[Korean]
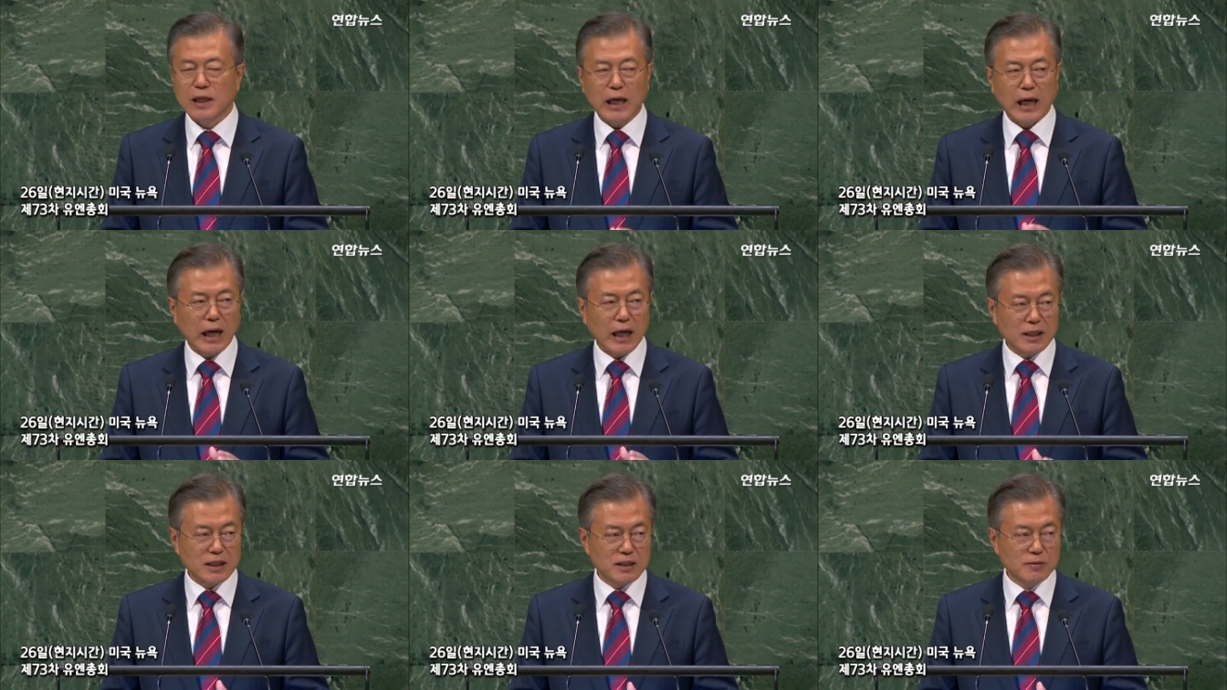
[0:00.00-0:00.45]

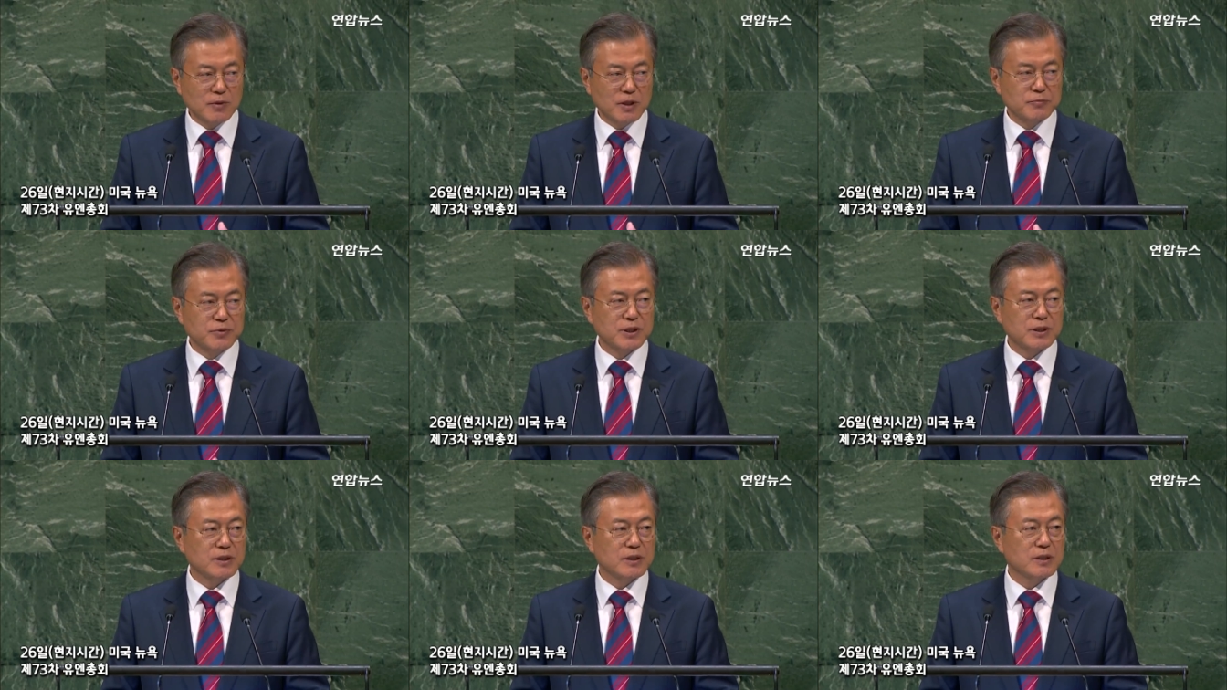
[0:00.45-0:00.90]

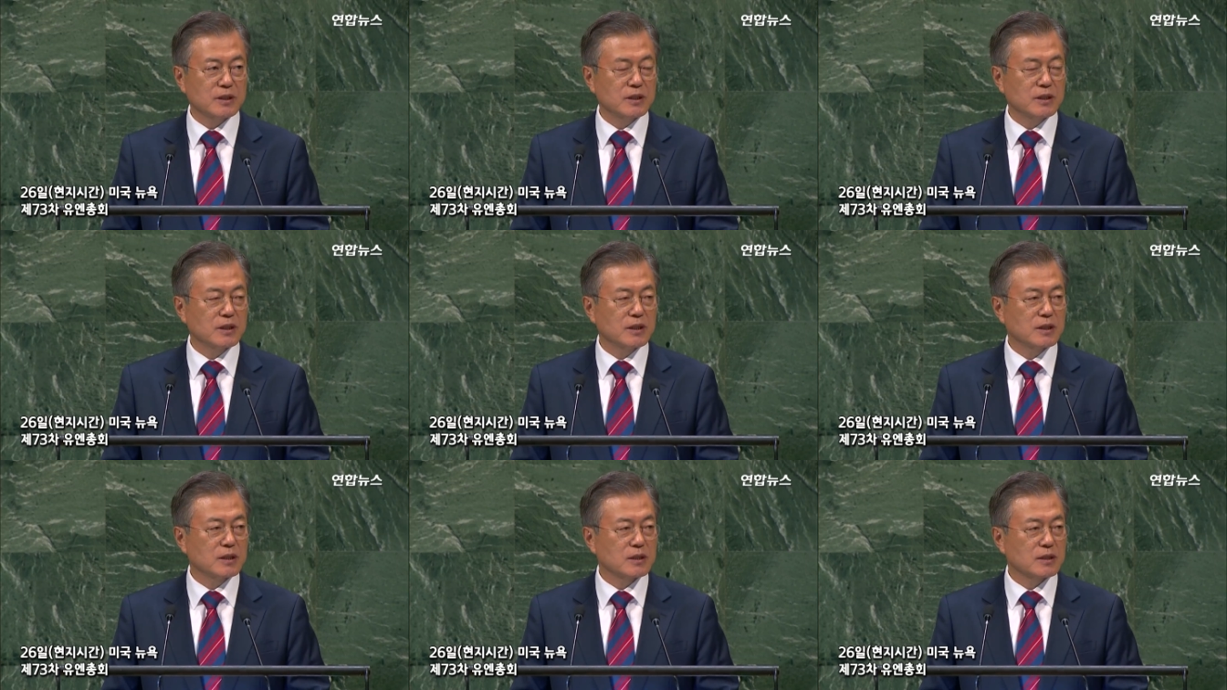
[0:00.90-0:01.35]
아낌없이
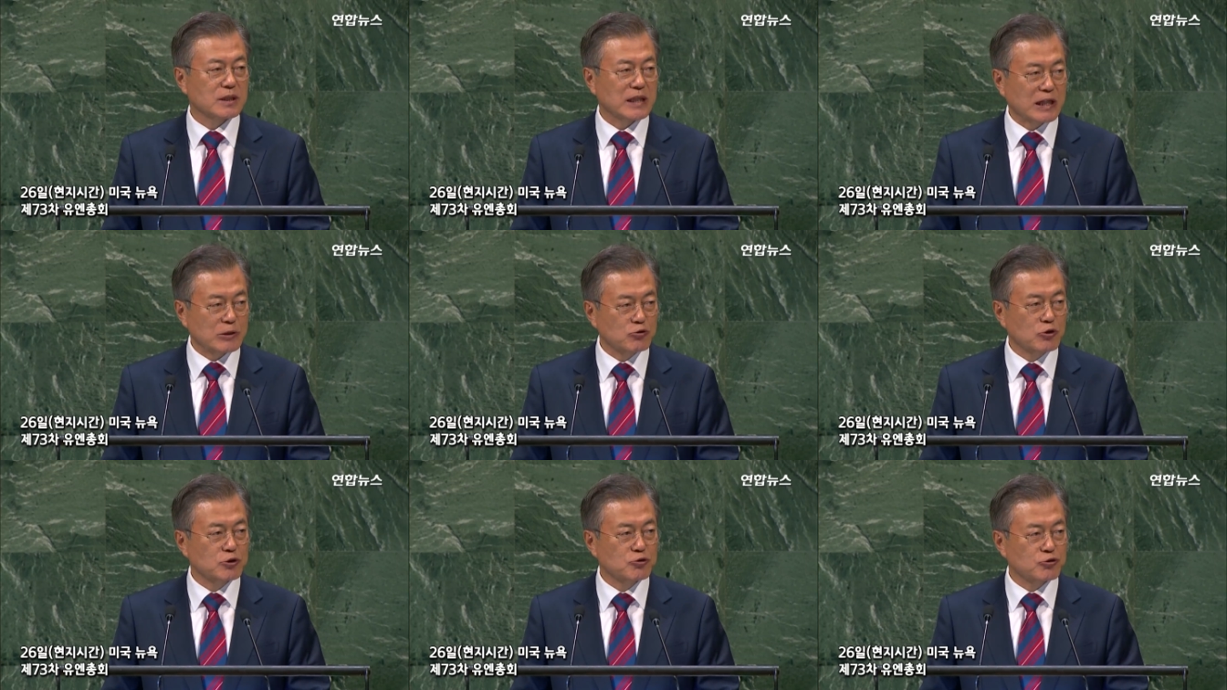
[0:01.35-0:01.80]

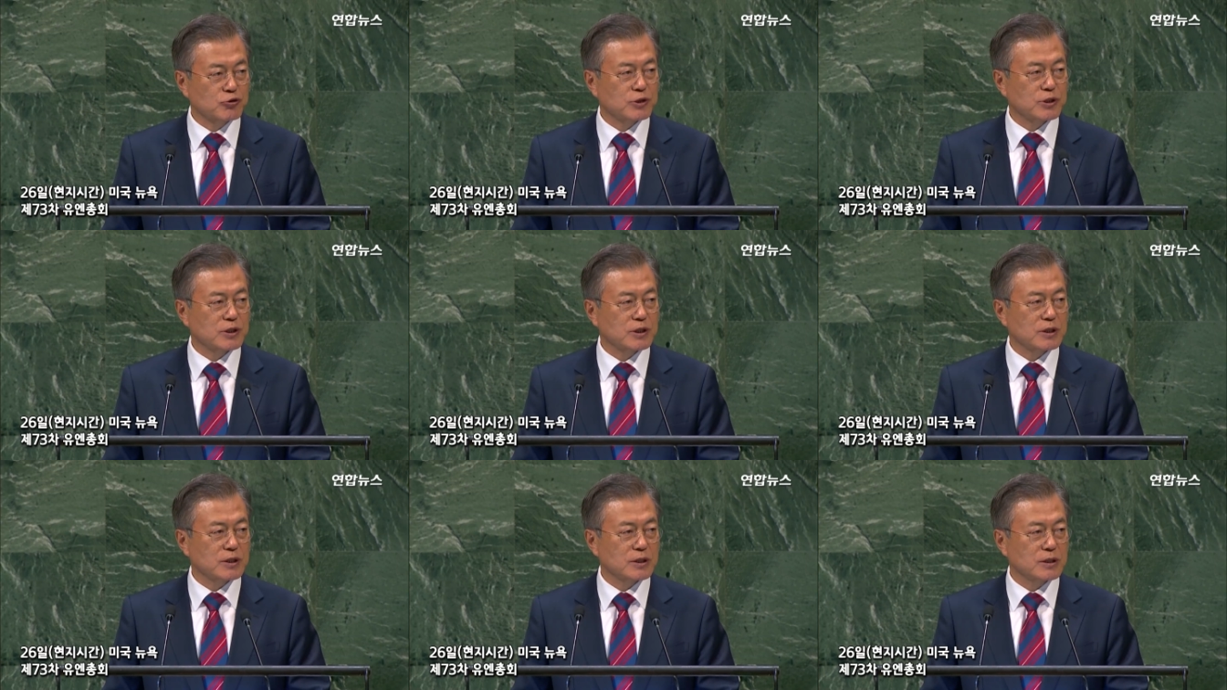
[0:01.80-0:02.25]
나누어
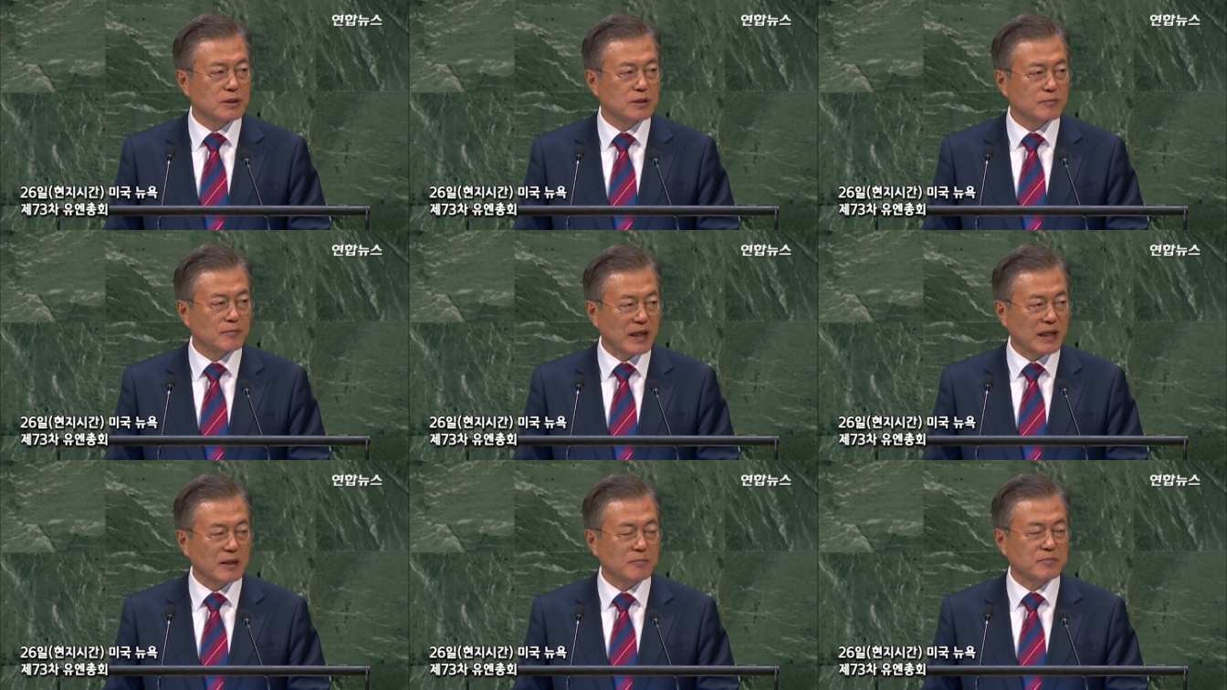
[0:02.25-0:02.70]
주시기
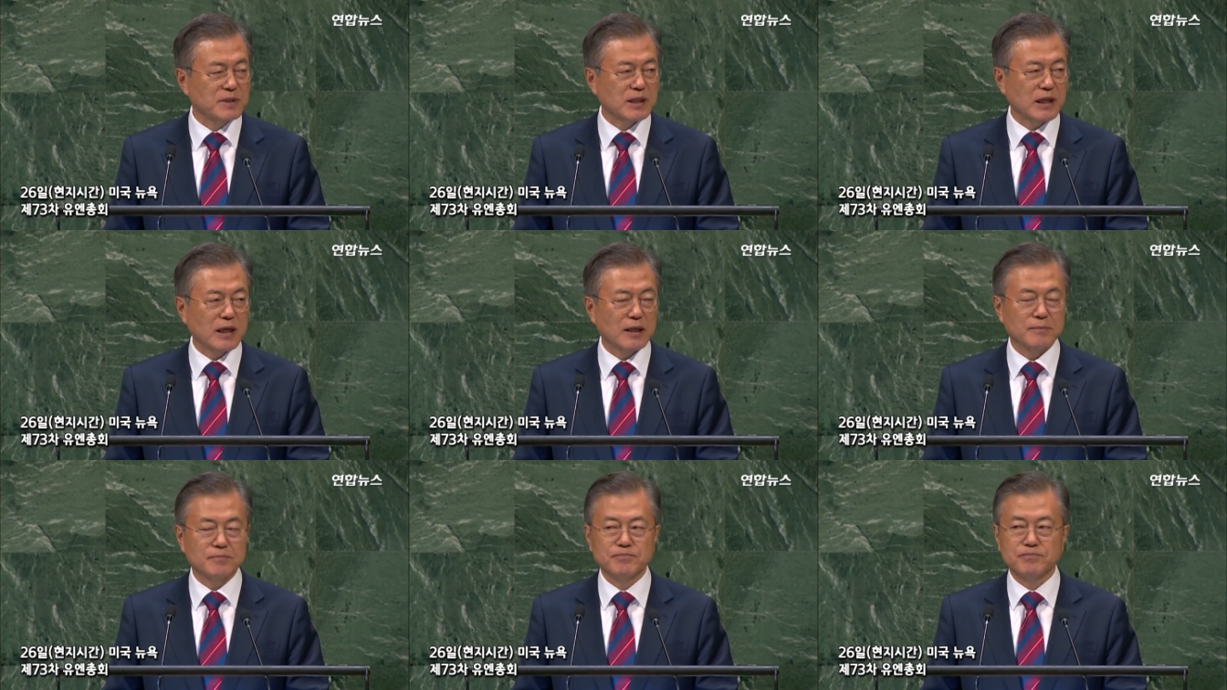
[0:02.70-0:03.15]

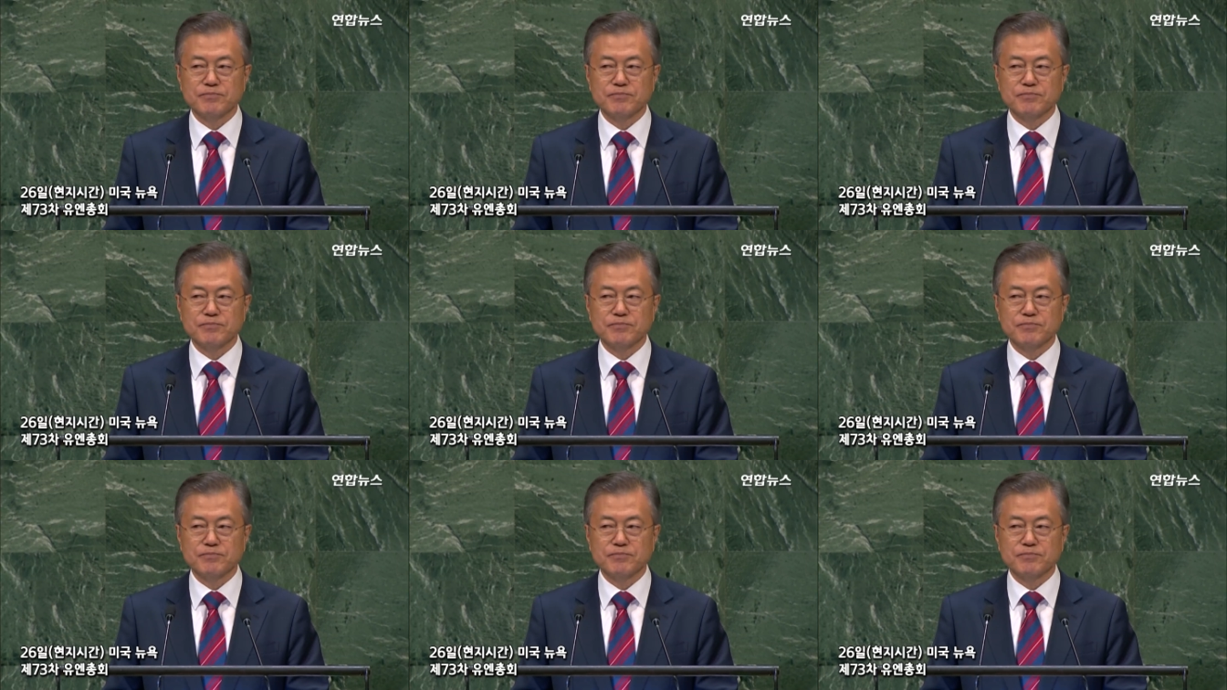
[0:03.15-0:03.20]
바랍니다.